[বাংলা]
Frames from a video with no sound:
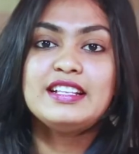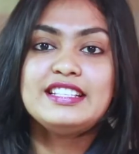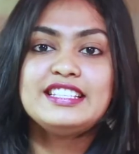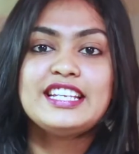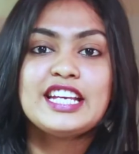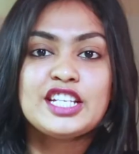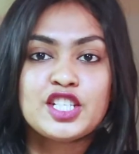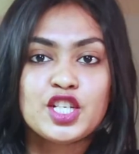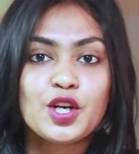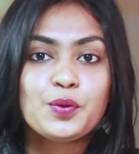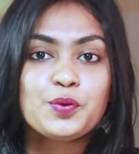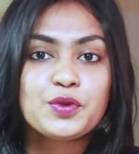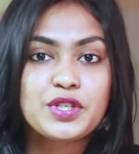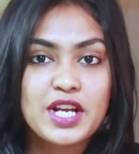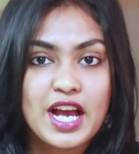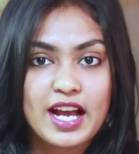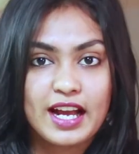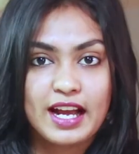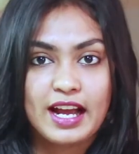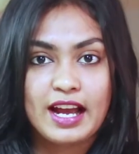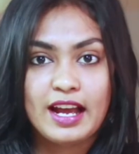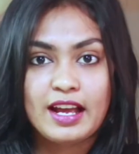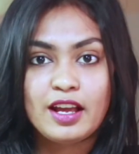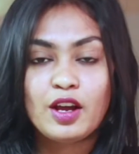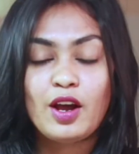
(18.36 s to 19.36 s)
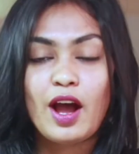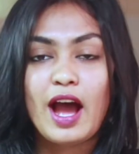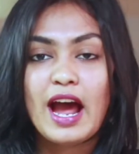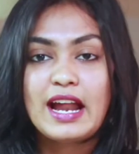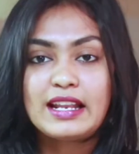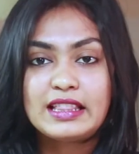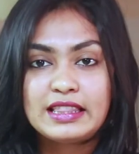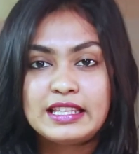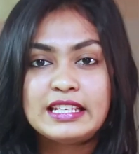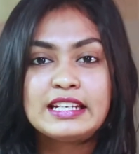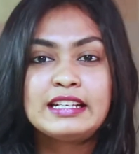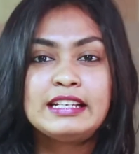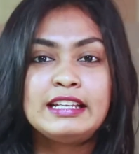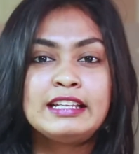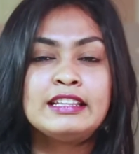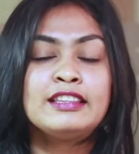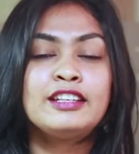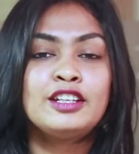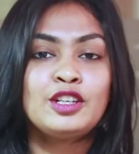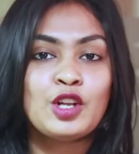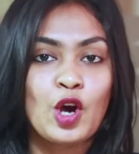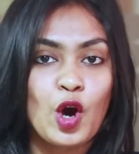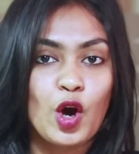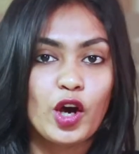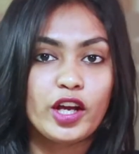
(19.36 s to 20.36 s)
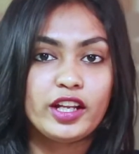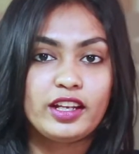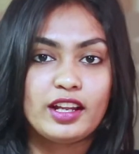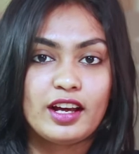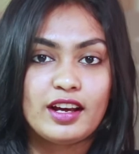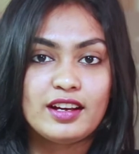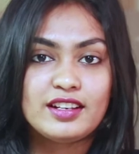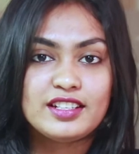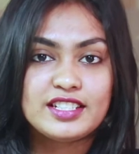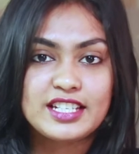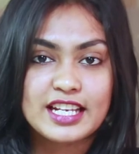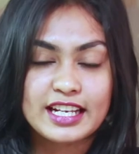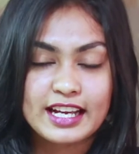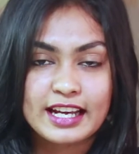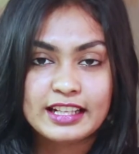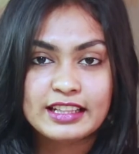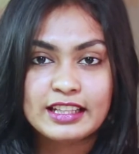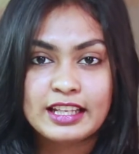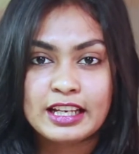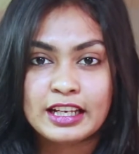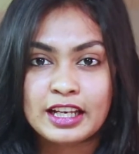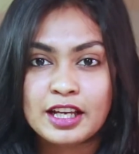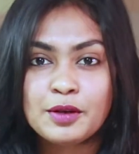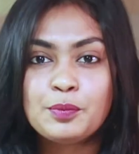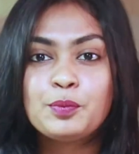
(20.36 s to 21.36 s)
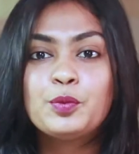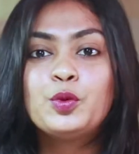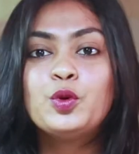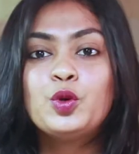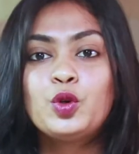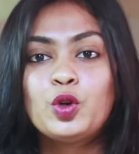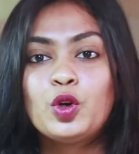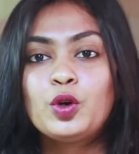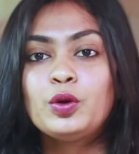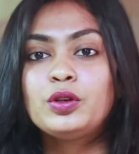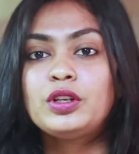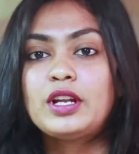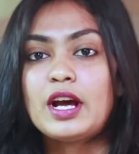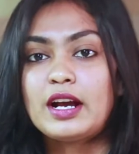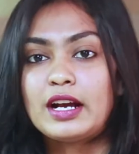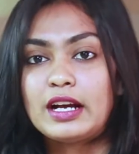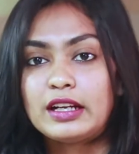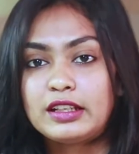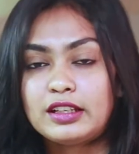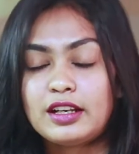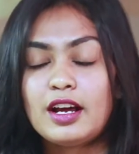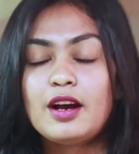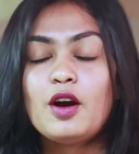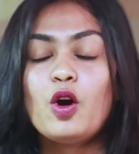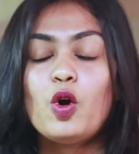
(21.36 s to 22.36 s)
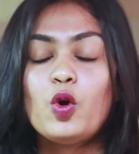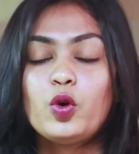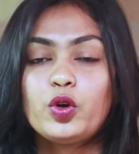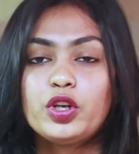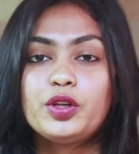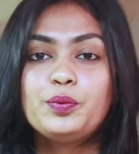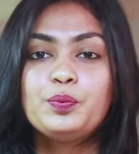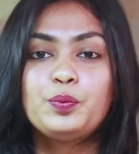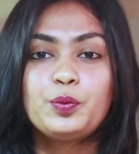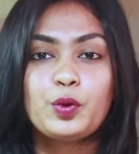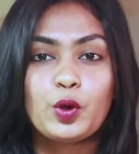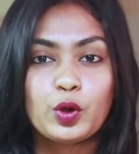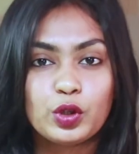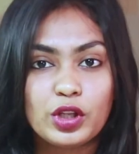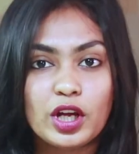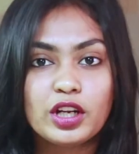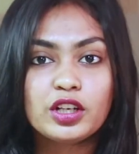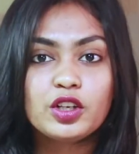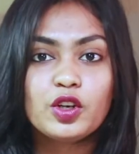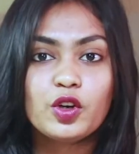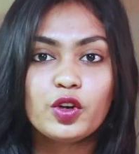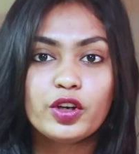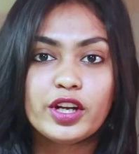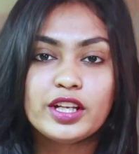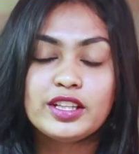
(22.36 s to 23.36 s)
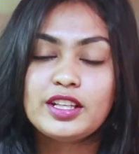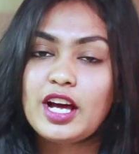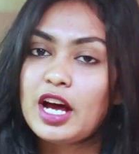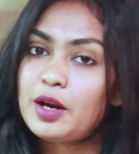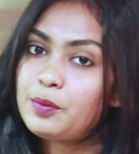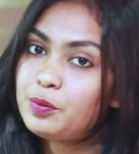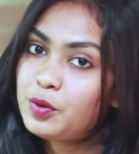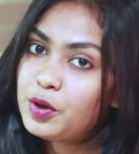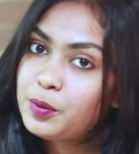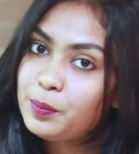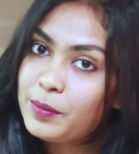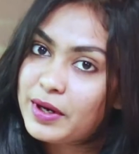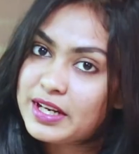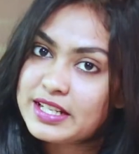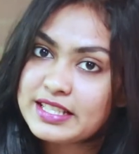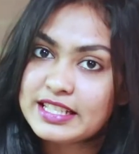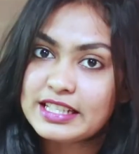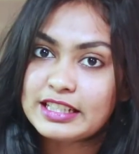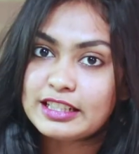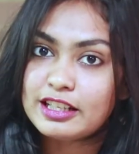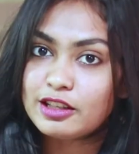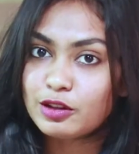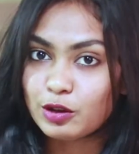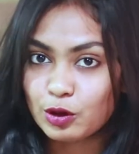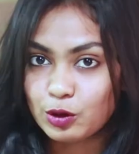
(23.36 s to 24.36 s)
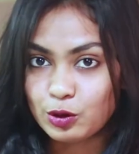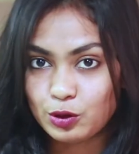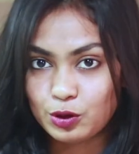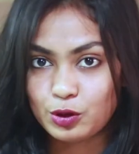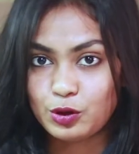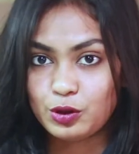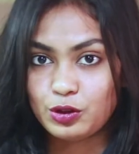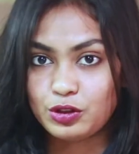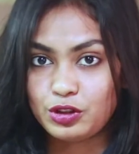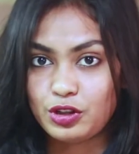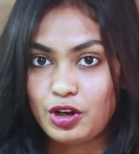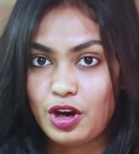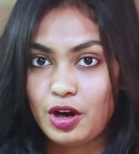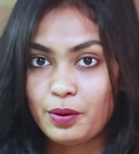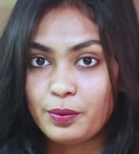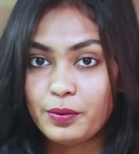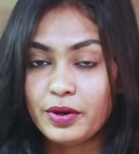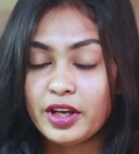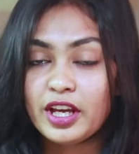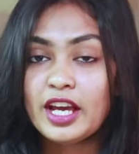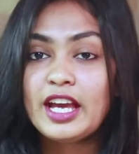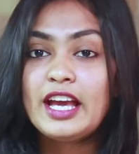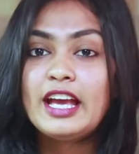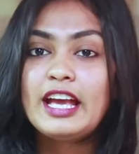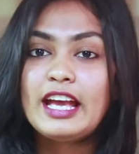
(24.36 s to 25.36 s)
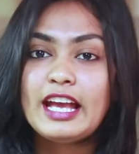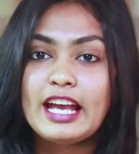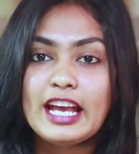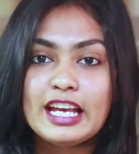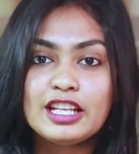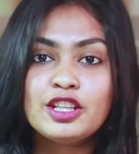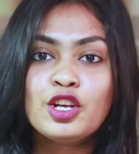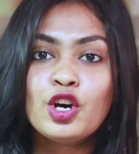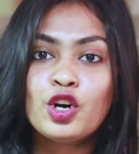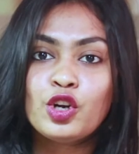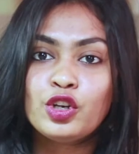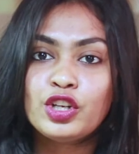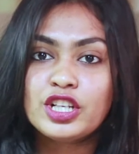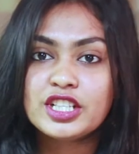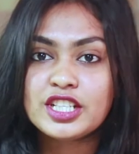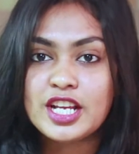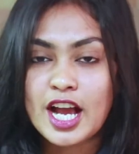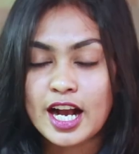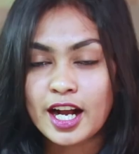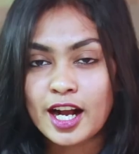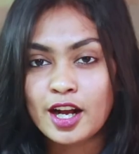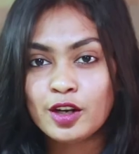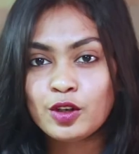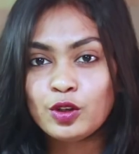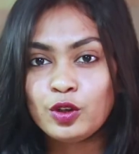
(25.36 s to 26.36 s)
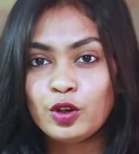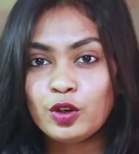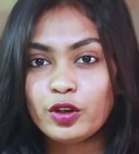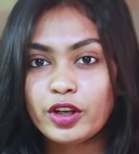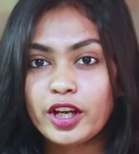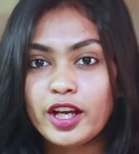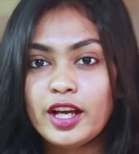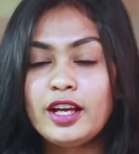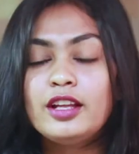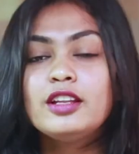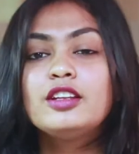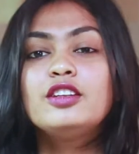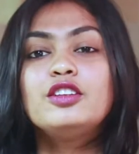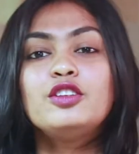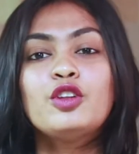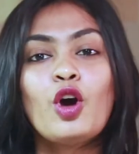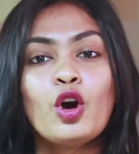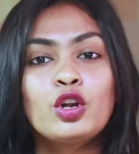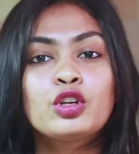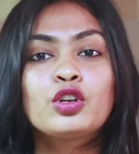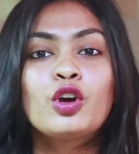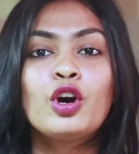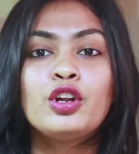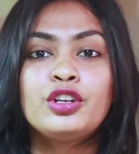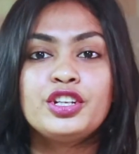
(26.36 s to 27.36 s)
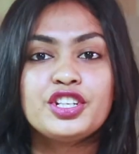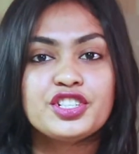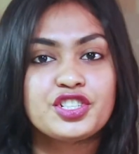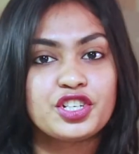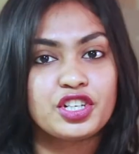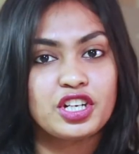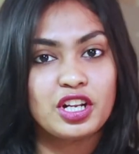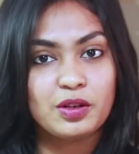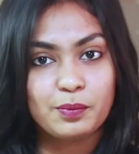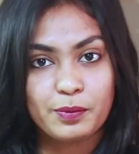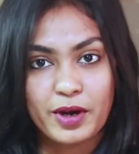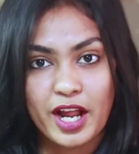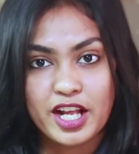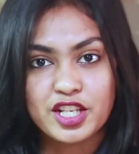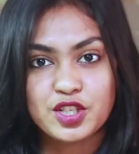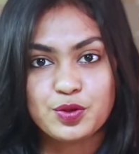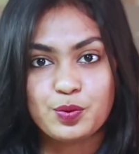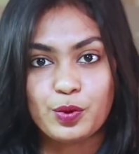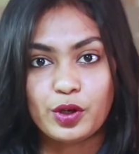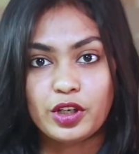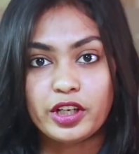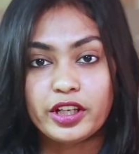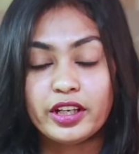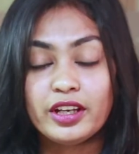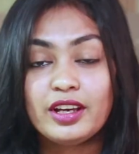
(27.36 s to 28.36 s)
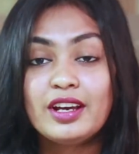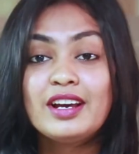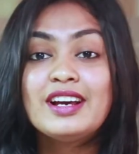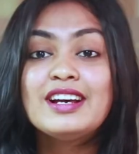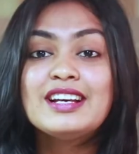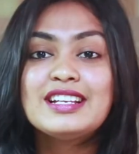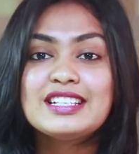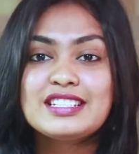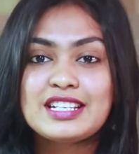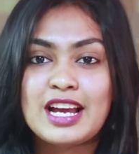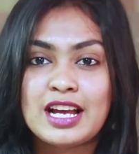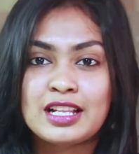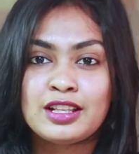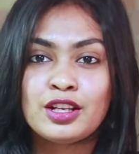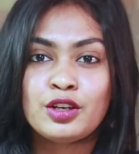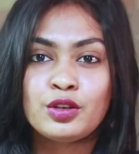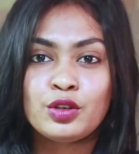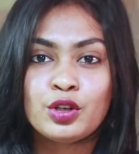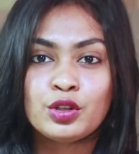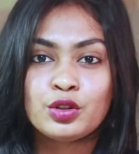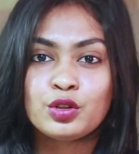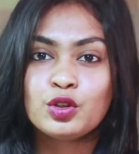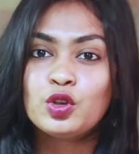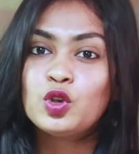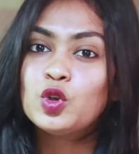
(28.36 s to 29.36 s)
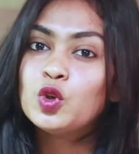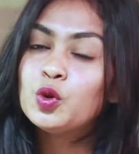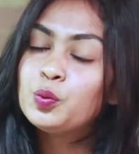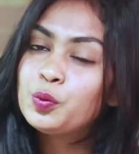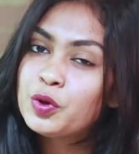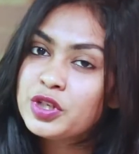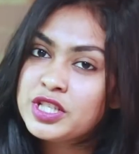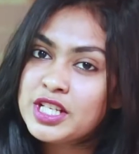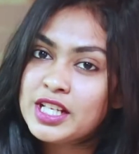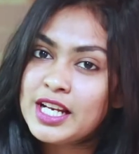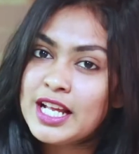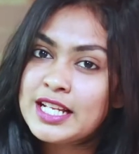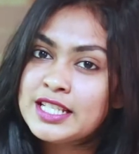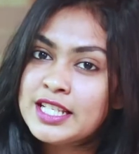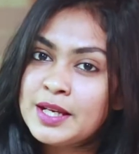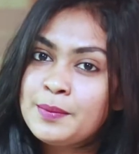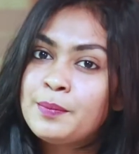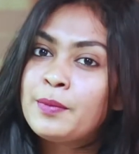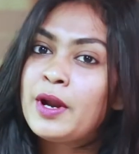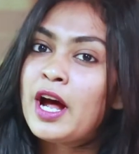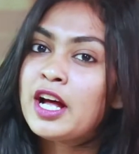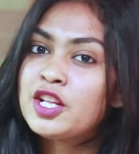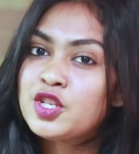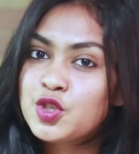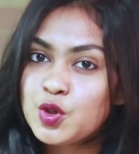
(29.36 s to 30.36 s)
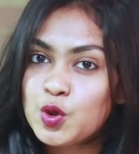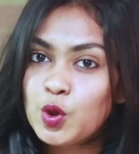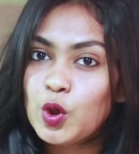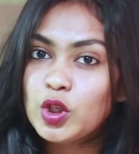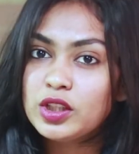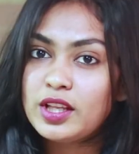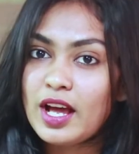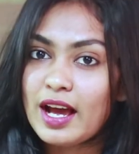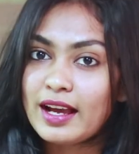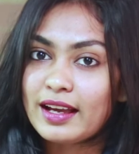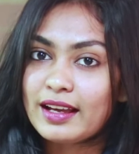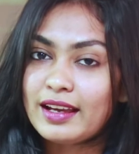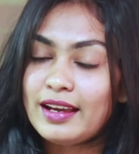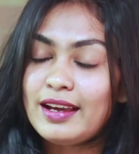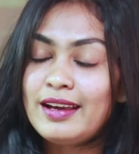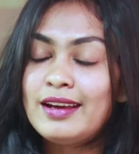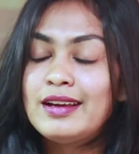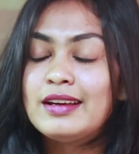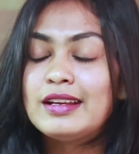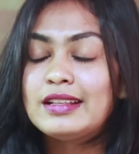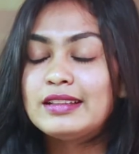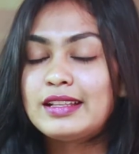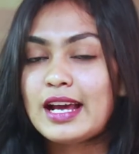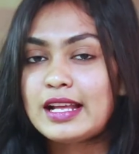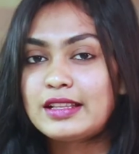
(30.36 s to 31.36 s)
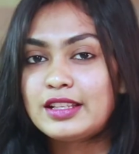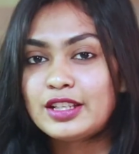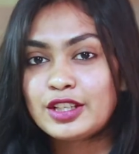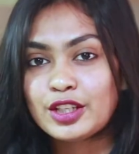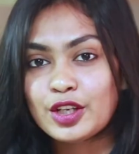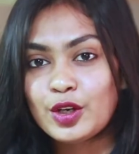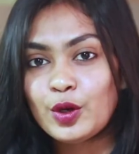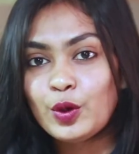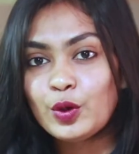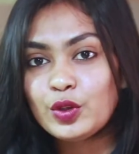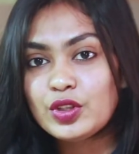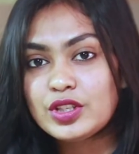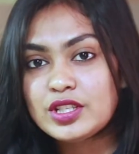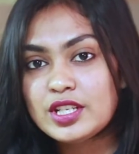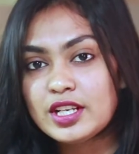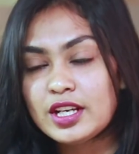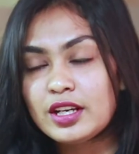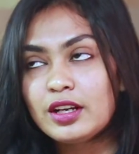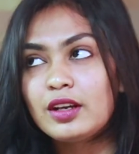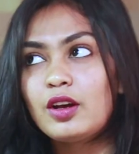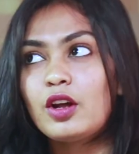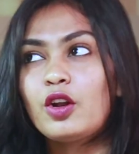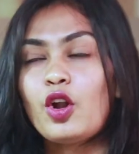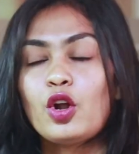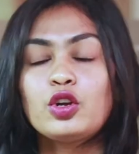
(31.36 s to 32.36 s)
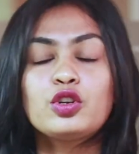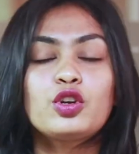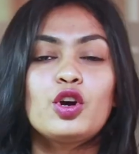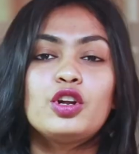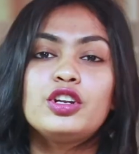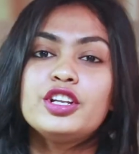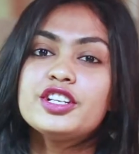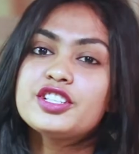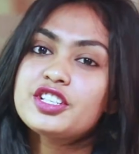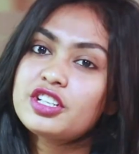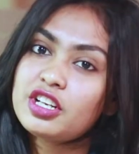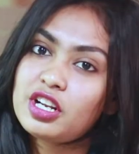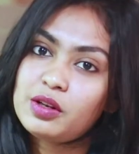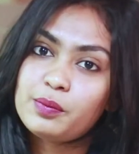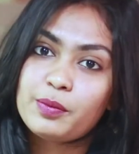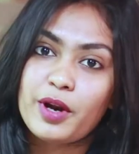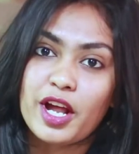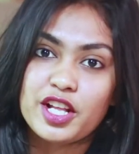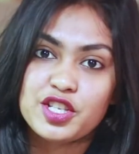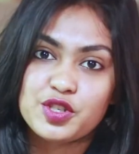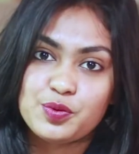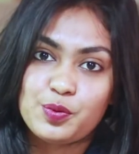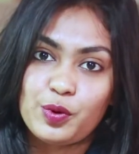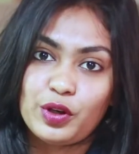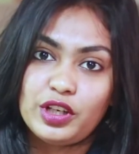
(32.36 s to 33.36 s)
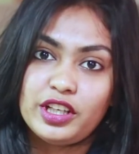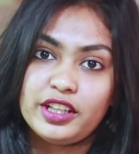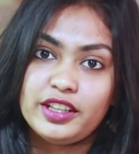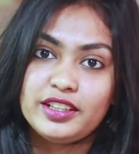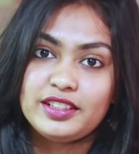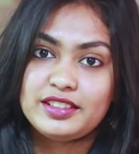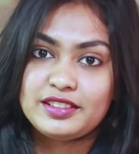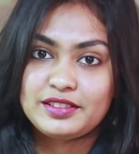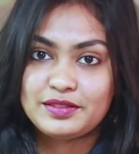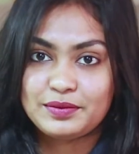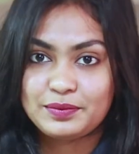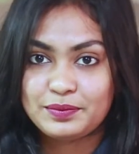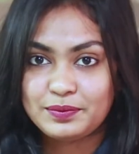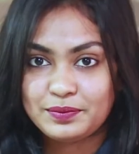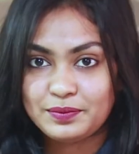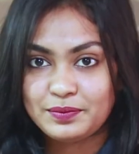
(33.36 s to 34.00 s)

যেসব শাখায় আর্থিক লেনদেন হয় না সেখান থেকে পুরো টাকাটা অগ্রিম প্রদান করে তারপর পার্সেলটা গ্রহণ করতে হবে এই ধরনের শাখাগুলোকে নন কন্ডিশনাল ব্রাঞ্চ বলে সাধারণত উপজেলায় যে ব্রাঞ্চগুলো থাকে তাদেরকে হচ্ছে নন কন্ডিশনাল ব্রাঞ্চ বলে